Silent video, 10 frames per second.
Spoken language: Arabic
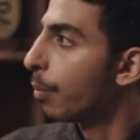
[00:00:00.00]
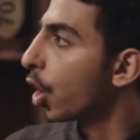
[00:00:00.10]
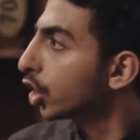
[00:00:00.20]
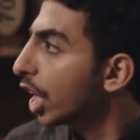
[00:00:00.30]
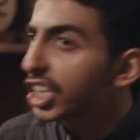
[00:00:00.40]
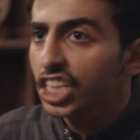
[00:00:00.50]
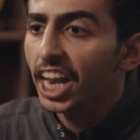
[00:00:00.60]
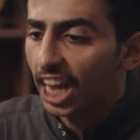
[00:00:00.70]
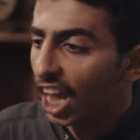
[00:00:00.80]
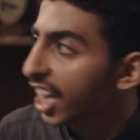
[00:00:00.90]
ما قلت لك
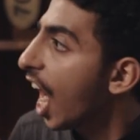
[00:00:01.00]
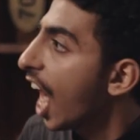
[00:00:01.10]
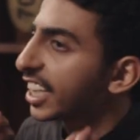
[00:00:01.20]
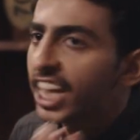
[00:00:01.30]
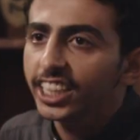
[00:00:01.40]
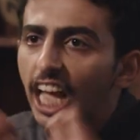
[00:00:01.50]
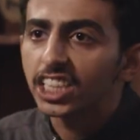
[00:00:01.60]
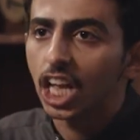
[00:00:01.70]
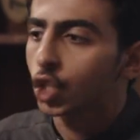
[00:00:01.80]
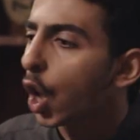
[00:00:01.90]
سرقها يا اخي عادي قاعد
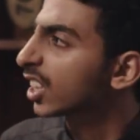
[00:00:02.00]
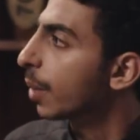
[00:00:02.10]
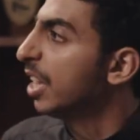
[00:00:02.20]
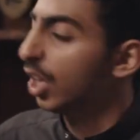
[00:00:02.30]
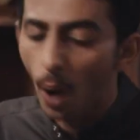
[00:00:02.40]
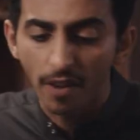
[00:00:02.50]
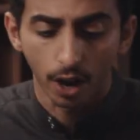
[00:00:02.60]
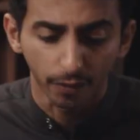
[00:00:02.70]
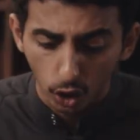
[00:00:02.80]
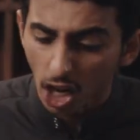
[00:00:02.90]
اسال سؤال طبيعي وين
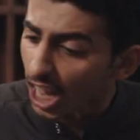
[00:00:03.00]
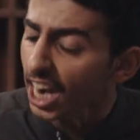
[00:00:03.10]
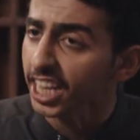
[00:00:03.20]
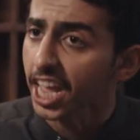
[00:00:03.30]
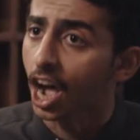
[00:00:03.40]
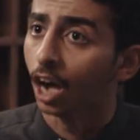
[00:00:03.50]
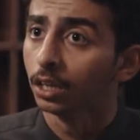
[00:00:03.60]
الفلوس اللي كانت هنا؟